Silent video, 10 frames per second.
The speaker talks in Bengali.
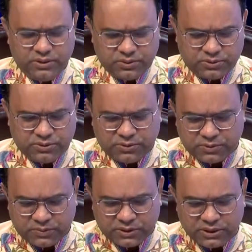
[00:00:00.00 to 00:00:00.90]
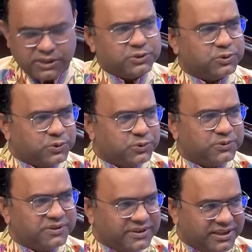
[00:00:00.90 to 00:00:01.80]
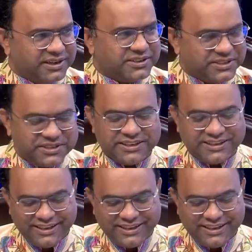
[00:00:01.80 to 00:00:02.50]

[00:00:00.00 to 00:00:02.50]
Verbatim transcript: অত্যন্ত তরুণ এনার্জেটিক